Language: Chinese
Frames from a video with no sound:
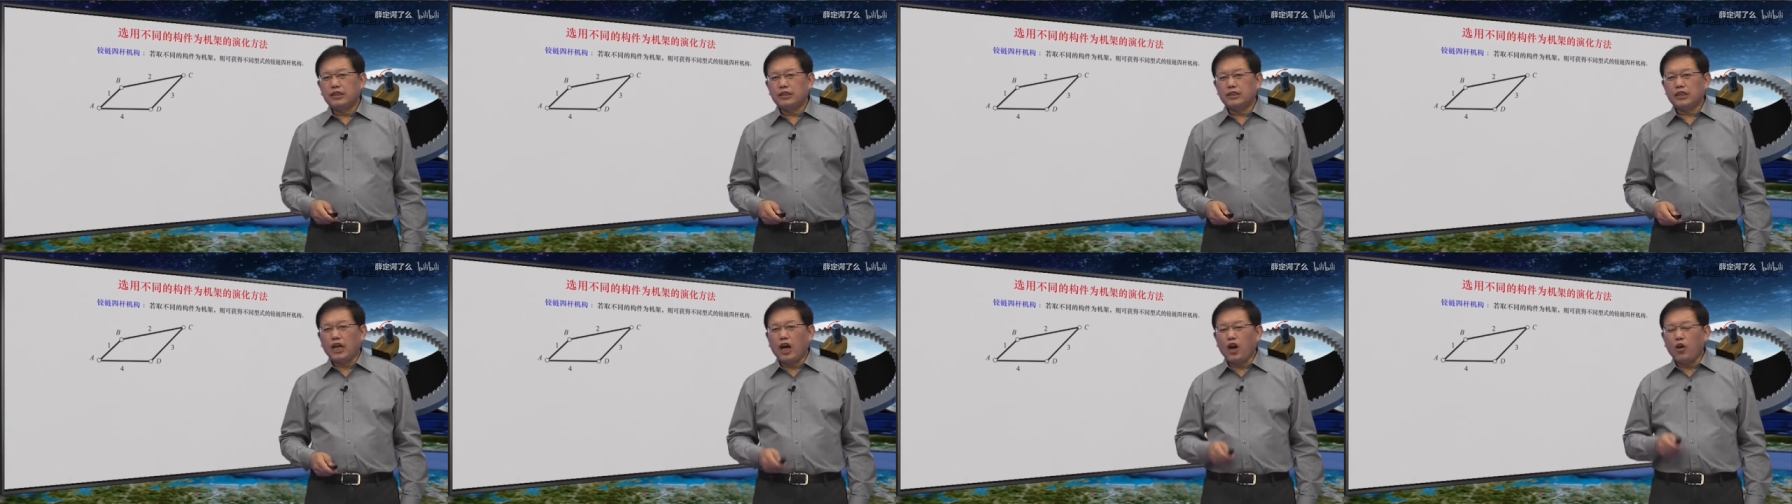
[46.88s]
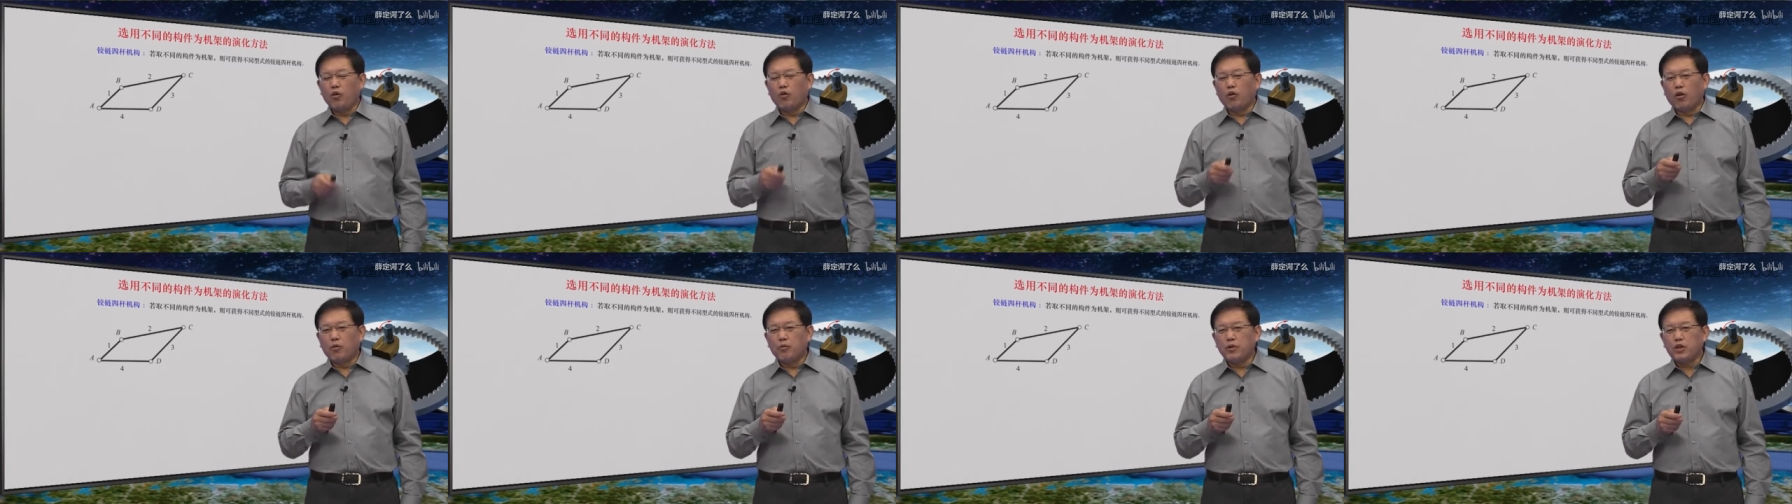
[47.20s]

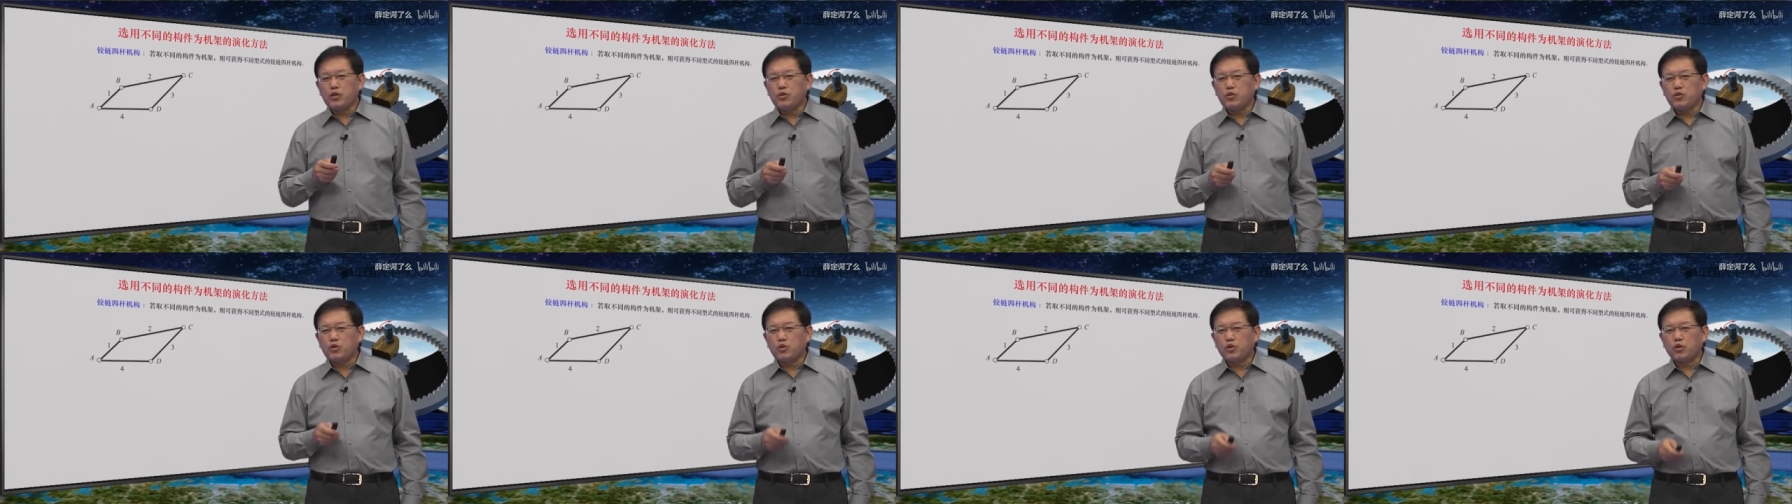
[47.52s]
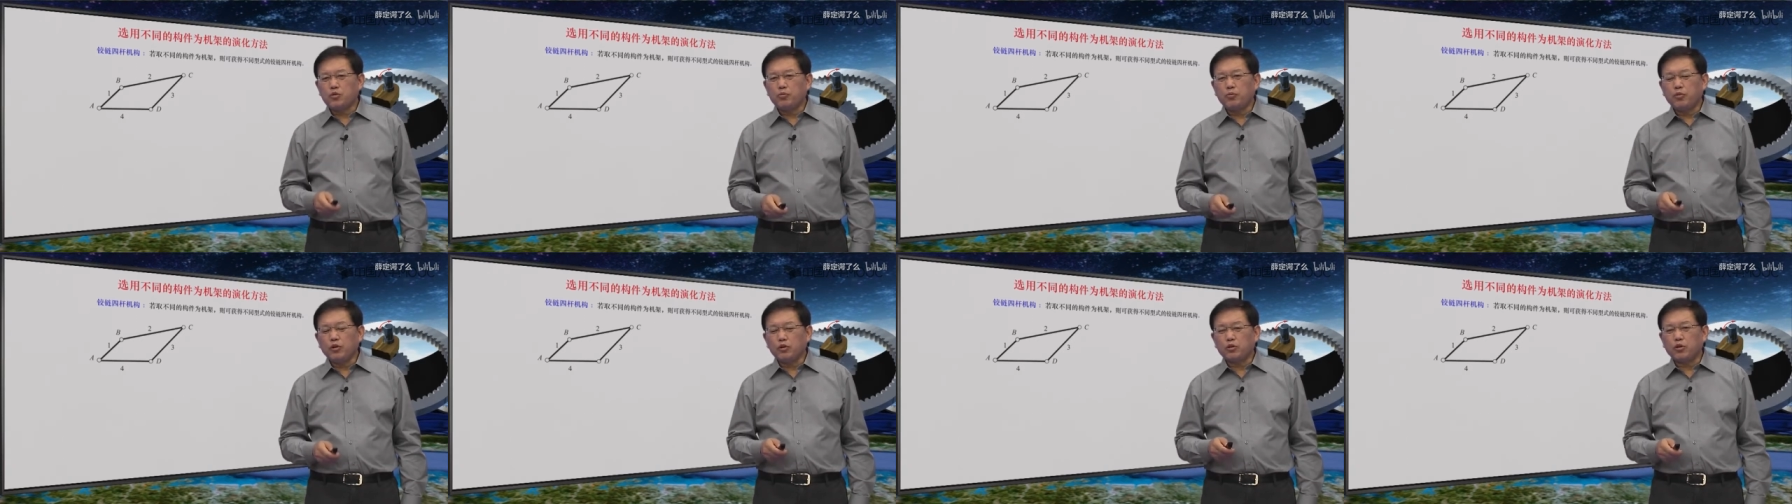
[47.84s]
当我们
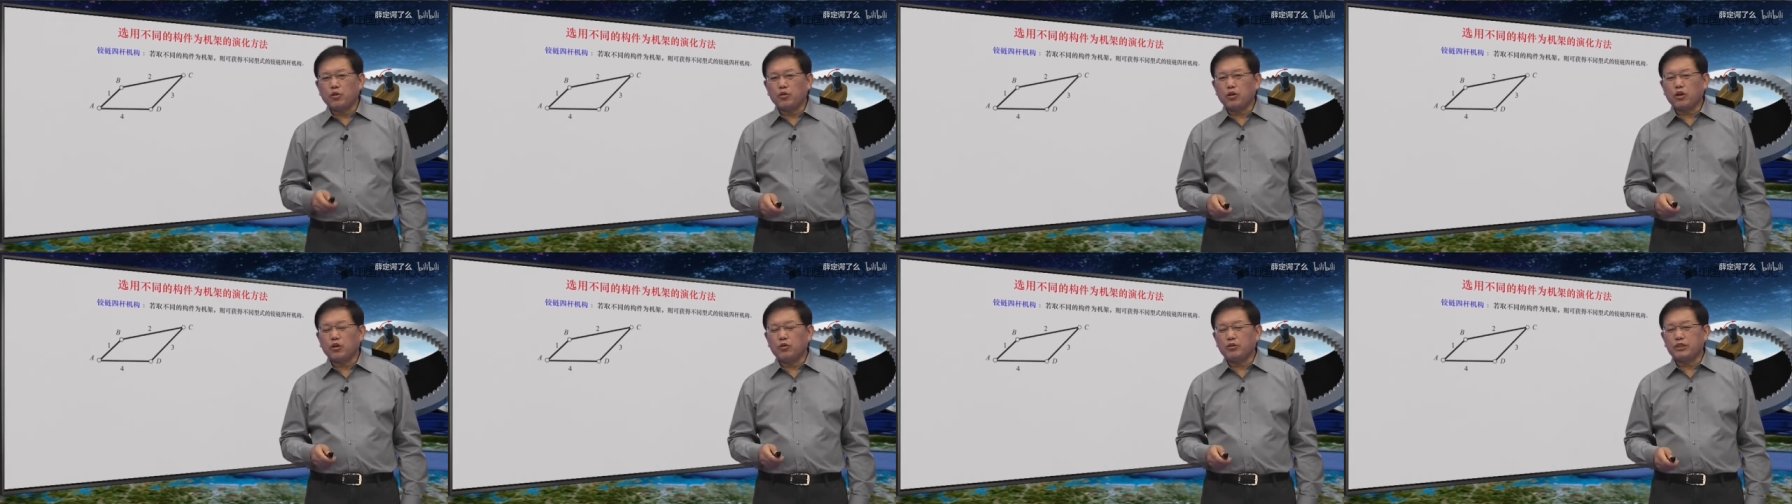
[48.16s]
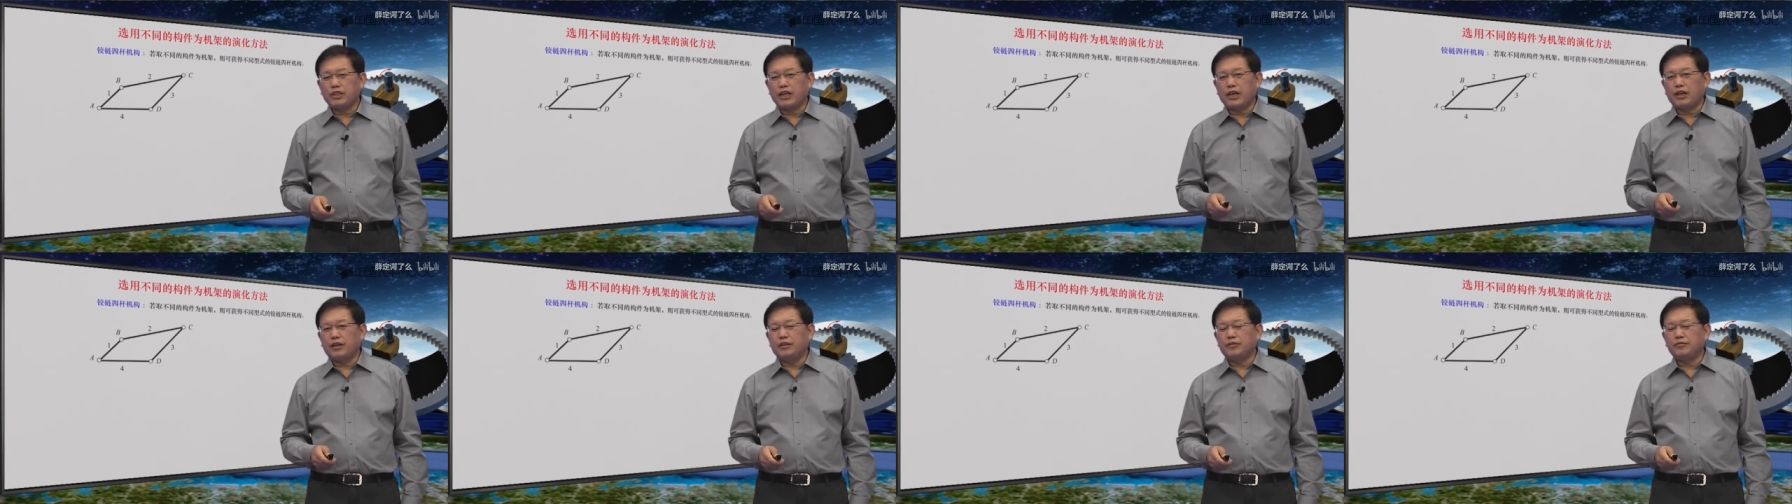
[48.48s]
取不同构
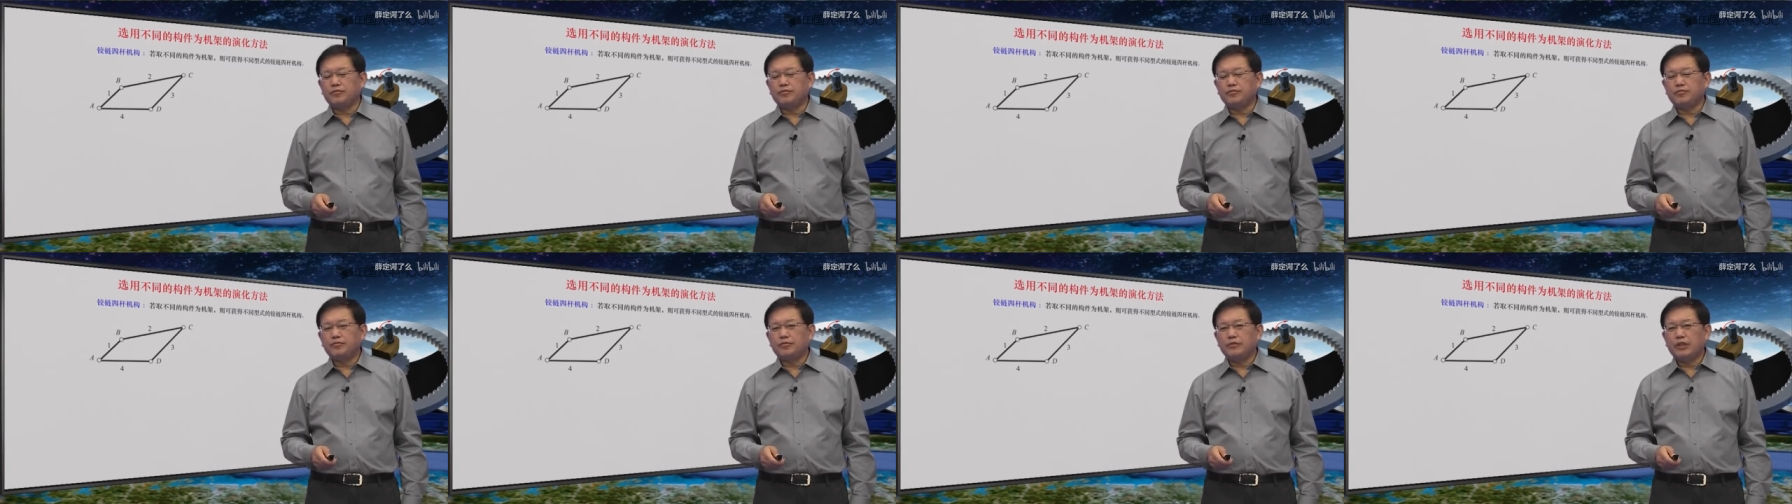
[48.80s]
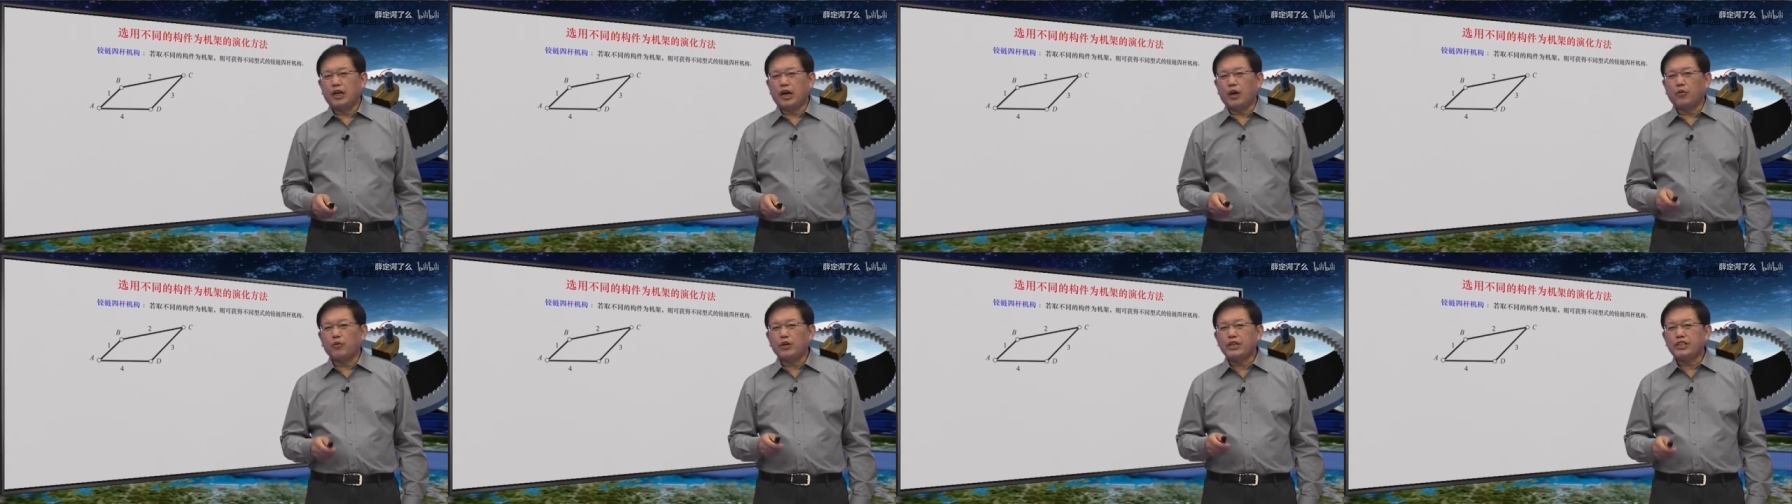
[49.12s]
件
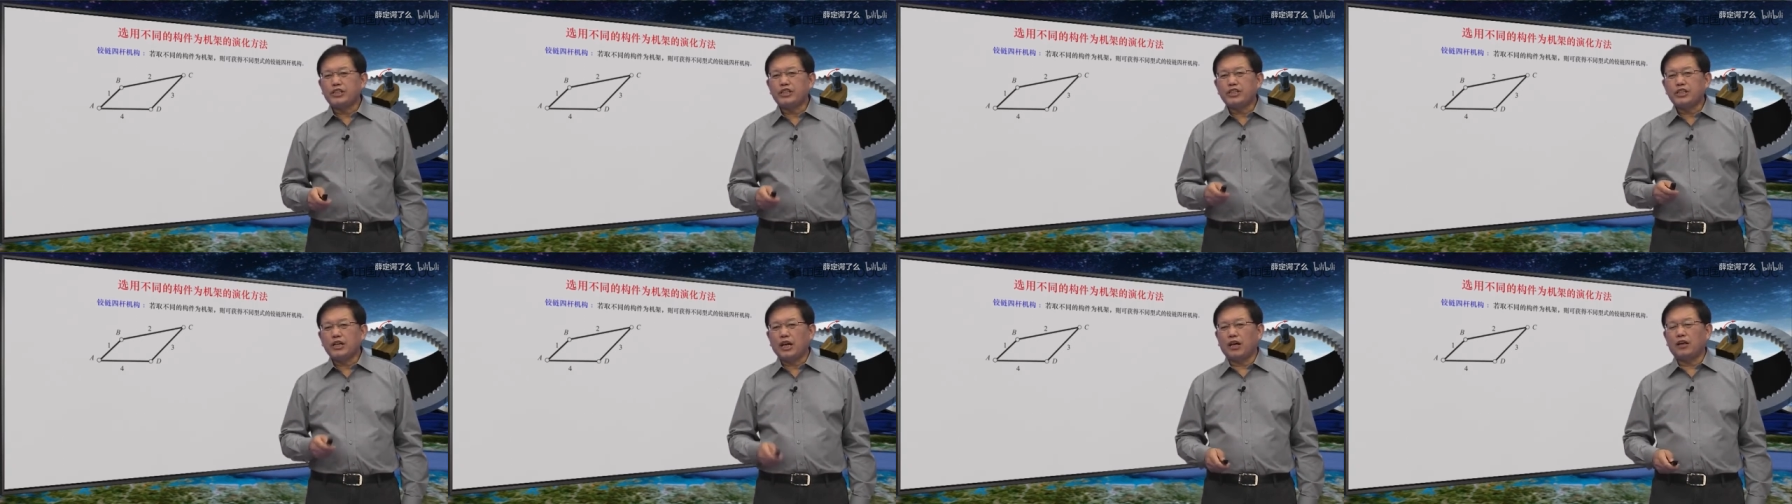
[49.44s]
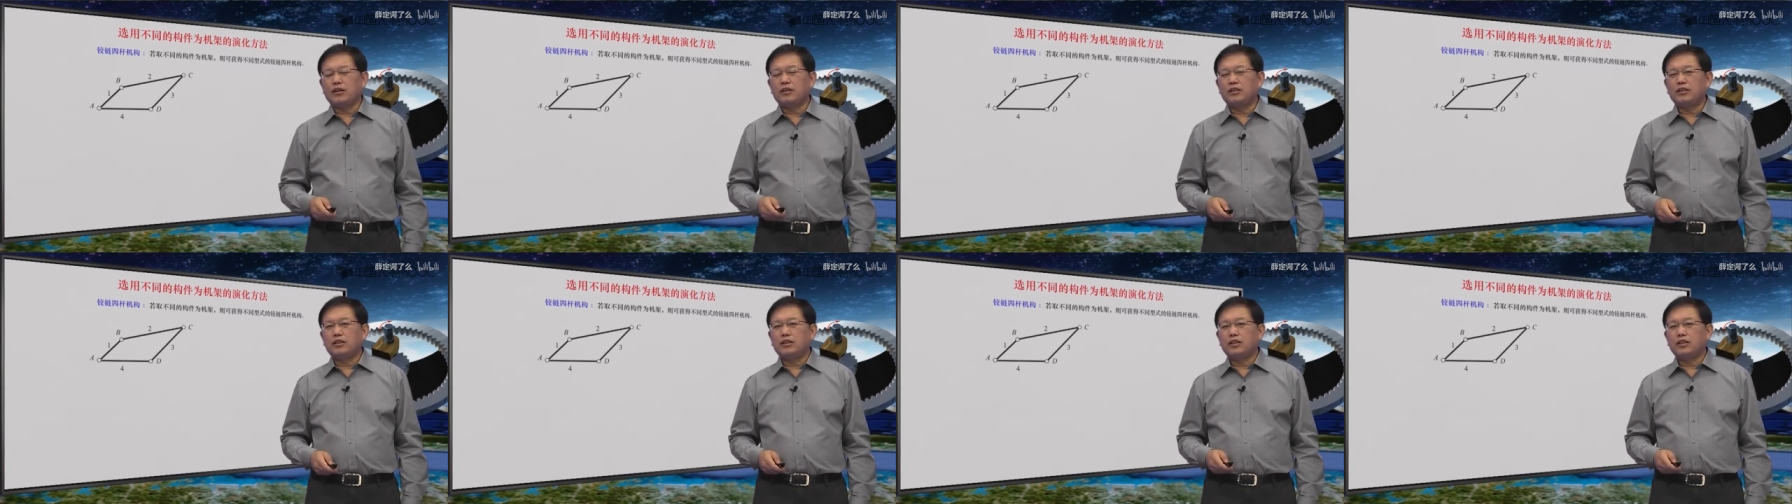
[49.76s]
啊为基架，